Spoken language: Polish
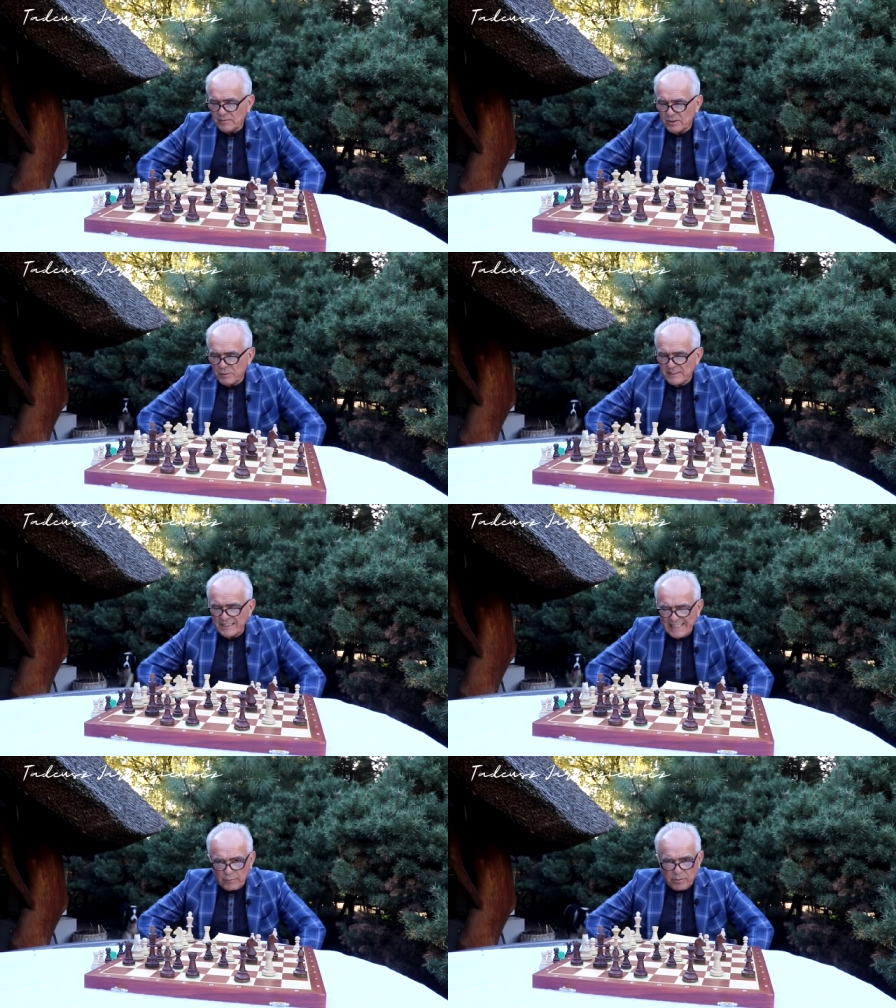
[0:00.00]
W
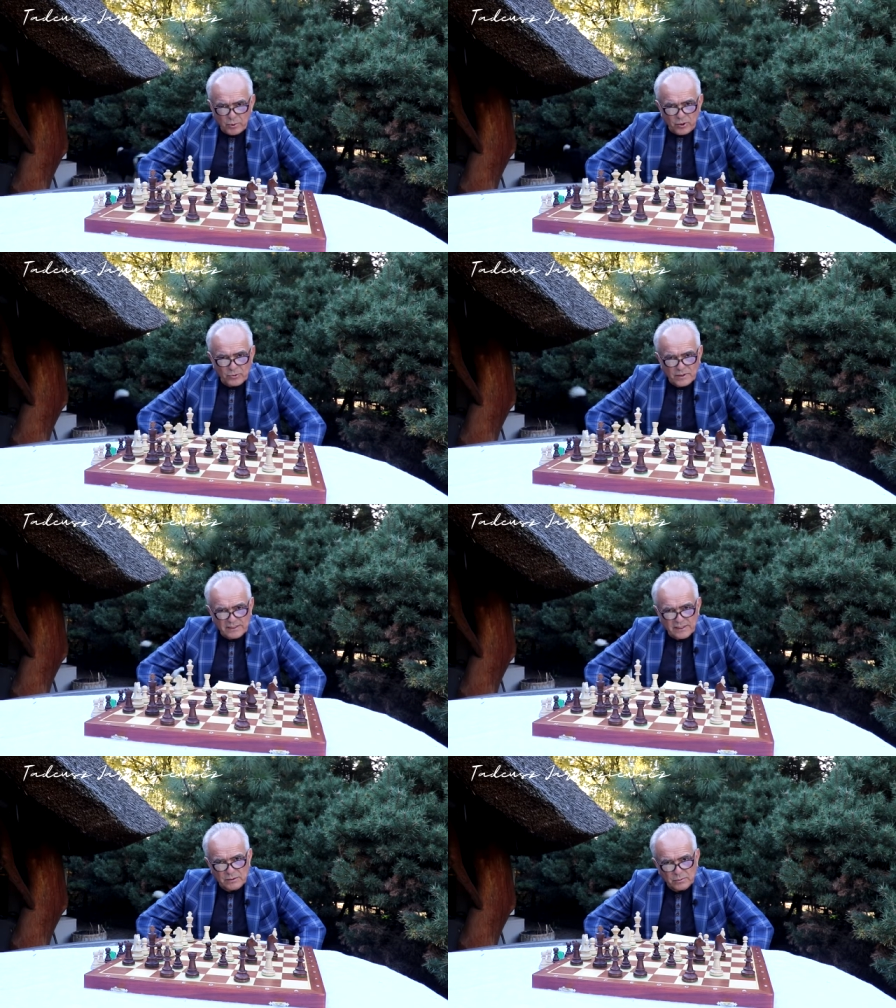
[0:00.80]
sytuacji tak głębokiego
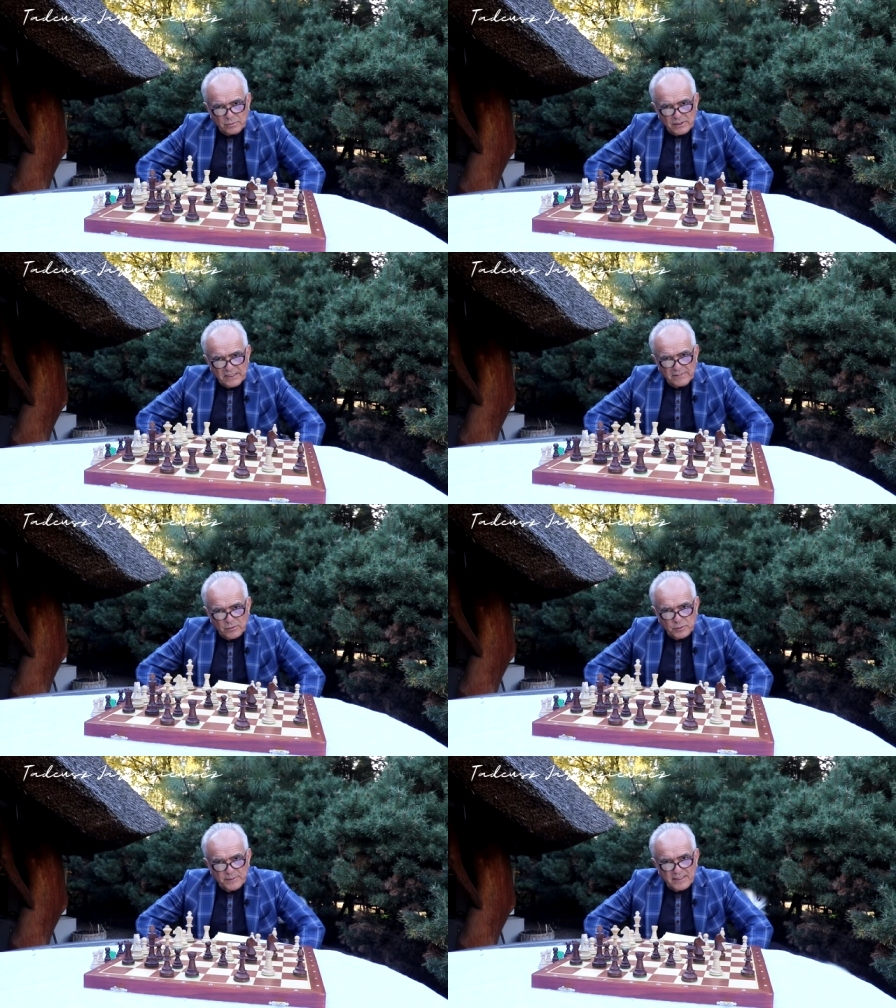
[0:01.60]
kryzysu, kiedy
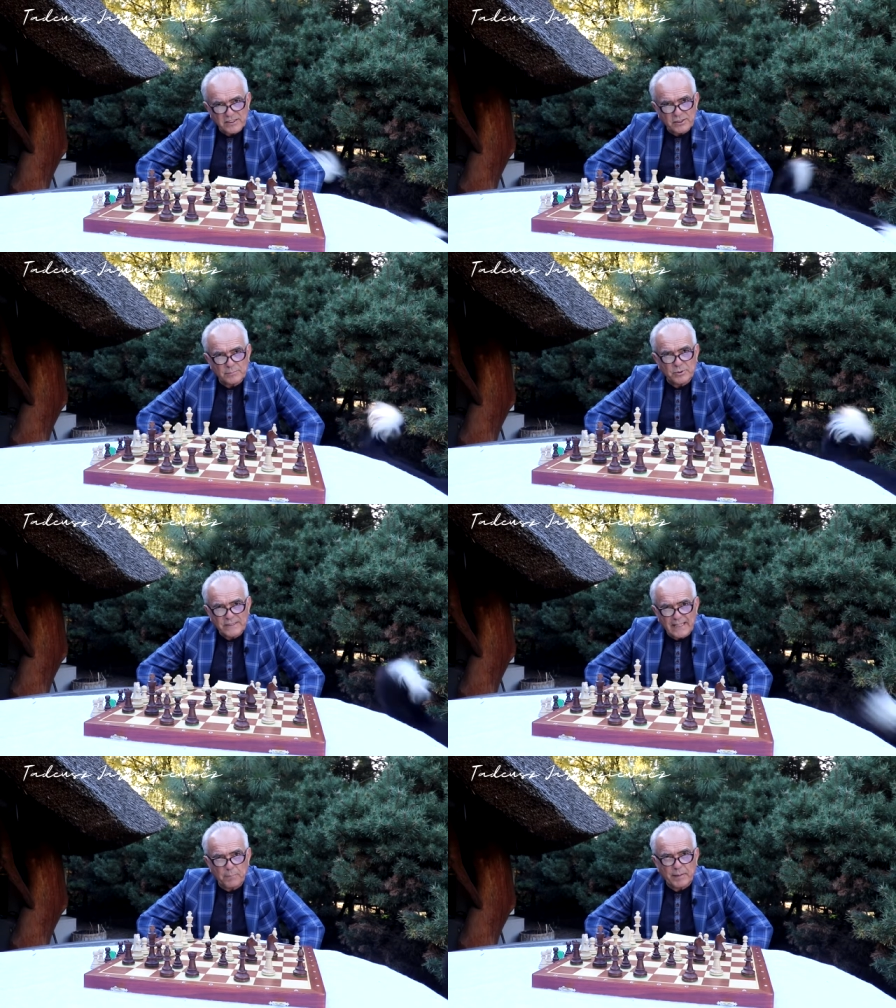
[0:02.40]
w gospodarce dzieją
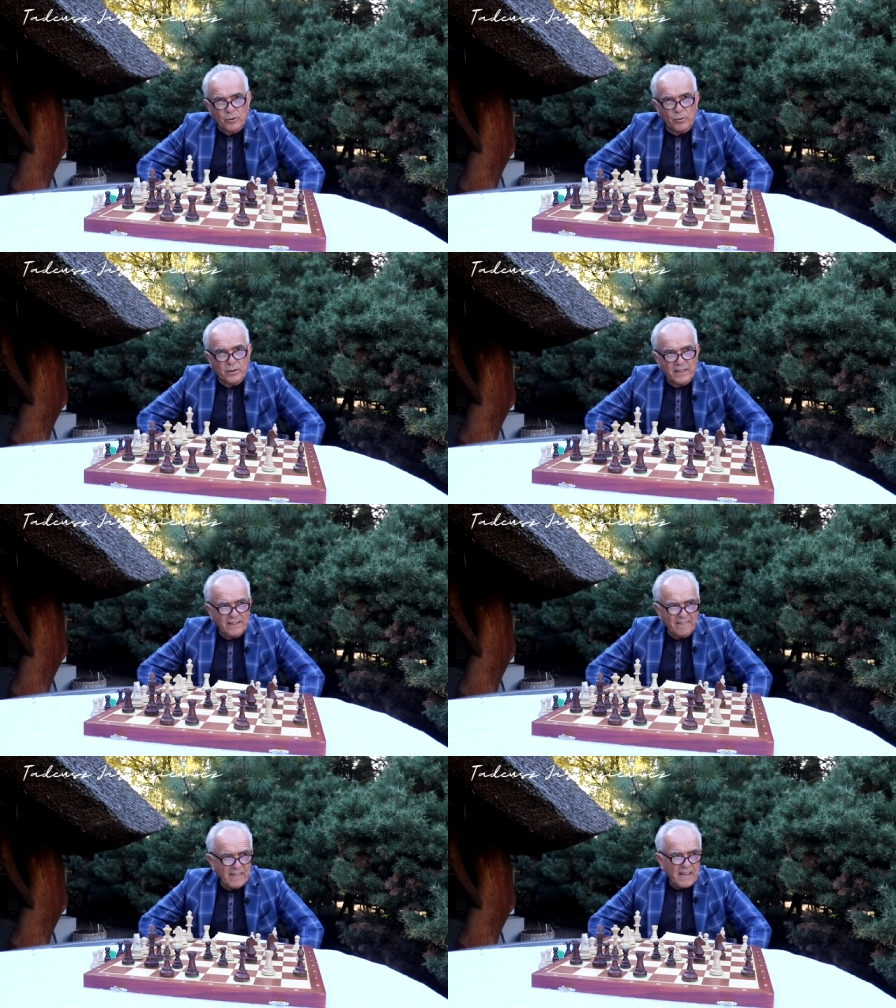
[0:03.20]
się takie
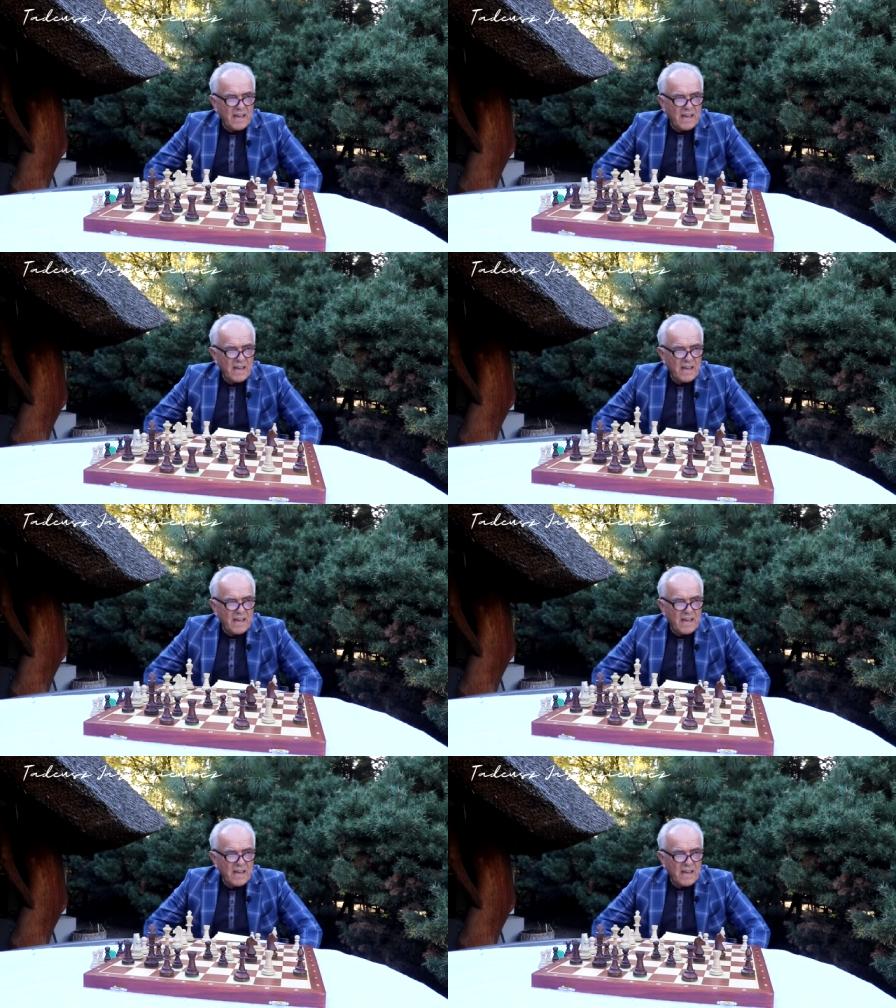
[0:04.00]
patologie,